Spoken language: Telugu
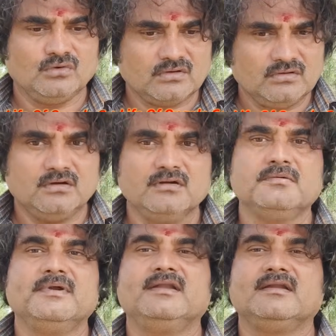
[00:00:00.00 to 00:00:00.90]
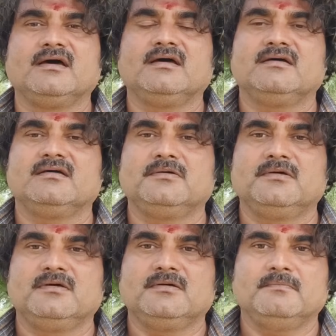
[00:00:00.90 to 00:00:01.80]
కోర్టులో అడుగుపెట్టిన
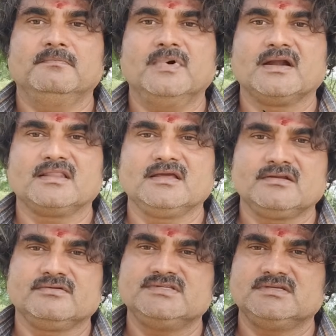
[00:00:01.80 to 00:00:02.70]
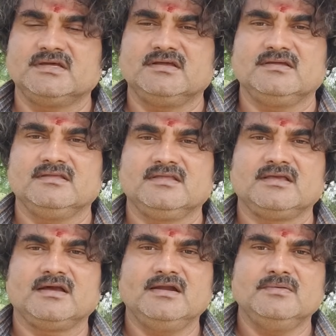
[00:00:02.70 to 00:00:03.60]
బండ దగ్గరకు వచ్చిన
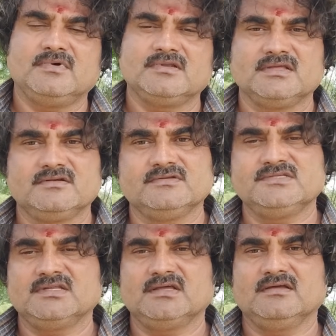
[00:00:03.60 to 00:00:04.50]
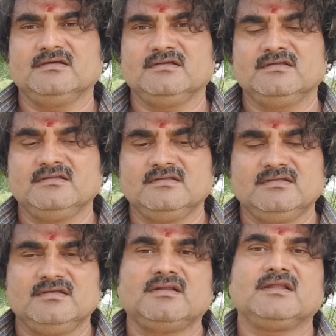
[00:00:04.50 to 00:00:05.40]
కాడిమోన్ దగ్గరకు వచ్చిన
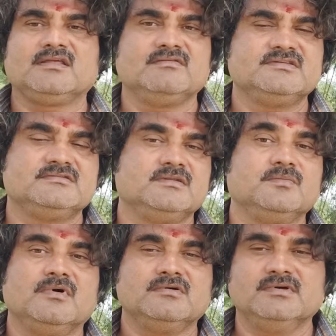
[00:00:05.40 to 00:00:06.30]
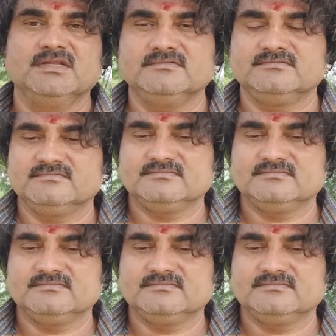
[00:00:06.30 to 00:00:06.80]
రంకి వేస్తుంది బాహుబలి